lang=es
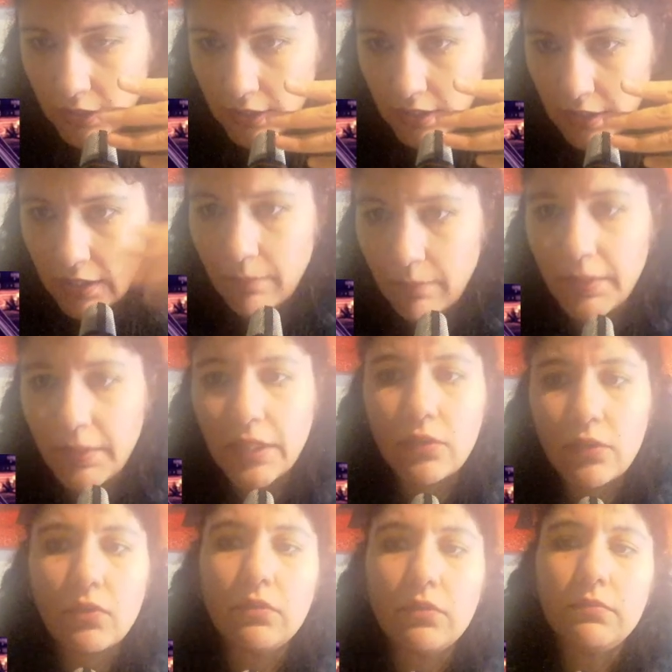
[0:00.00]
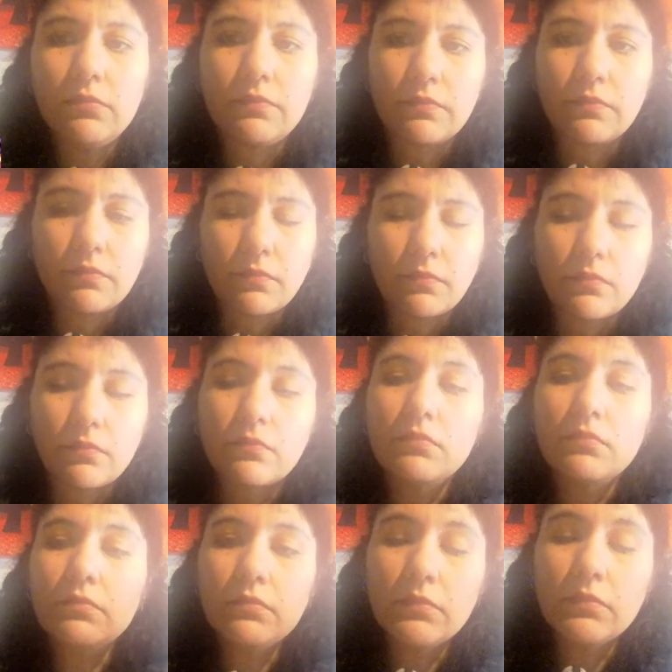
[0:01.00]
cargamento,
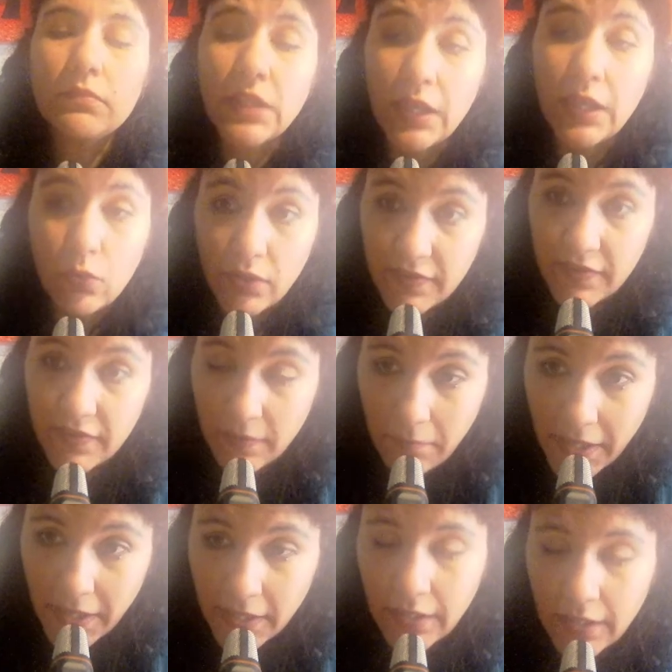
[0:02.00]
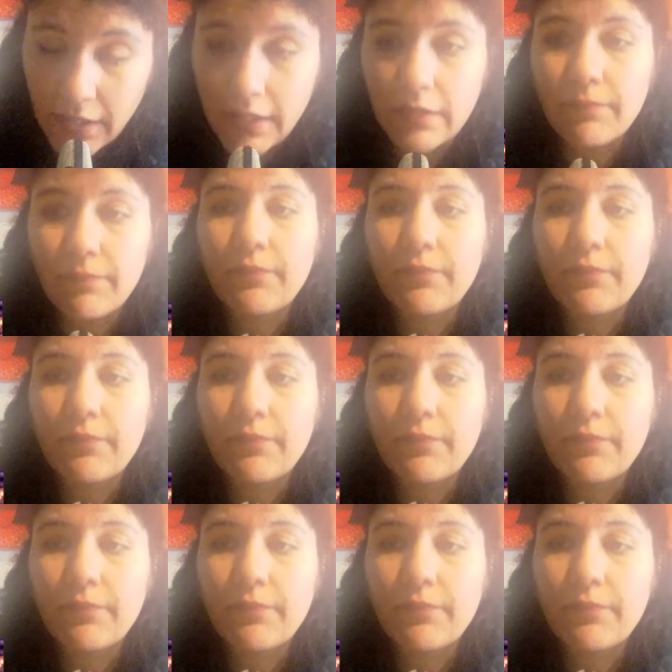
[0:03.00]
que lo desembarquen,